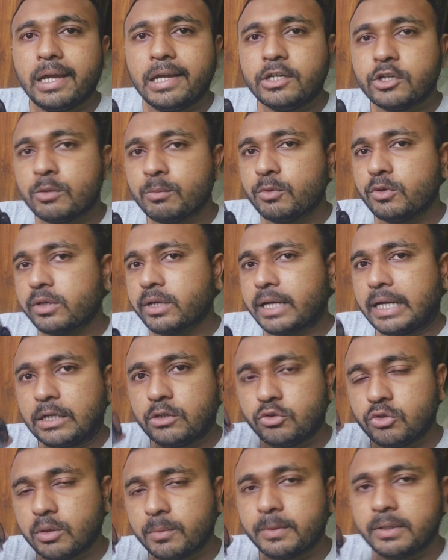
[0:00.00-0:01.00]
এই সম্পর্কে
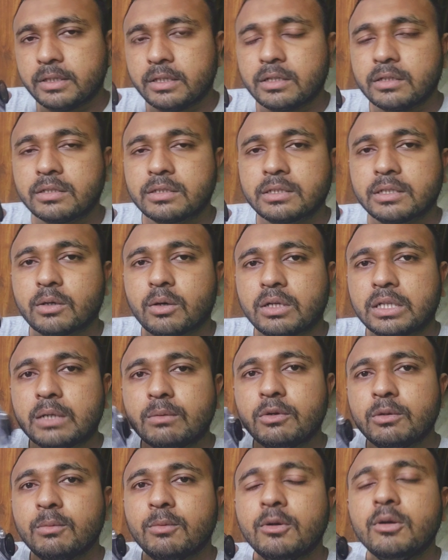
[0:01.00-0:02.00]
কিছু আপনাদের সাথে
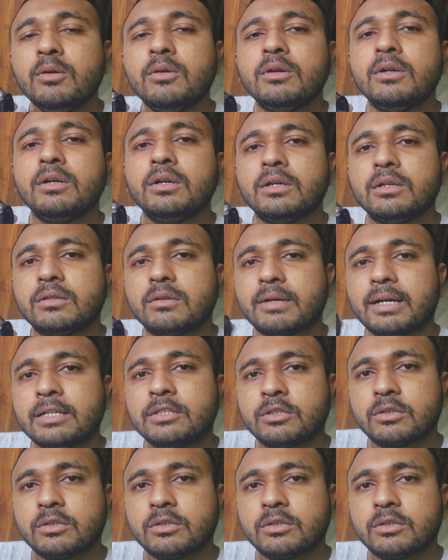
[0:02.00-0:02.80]
কথা বলবো তো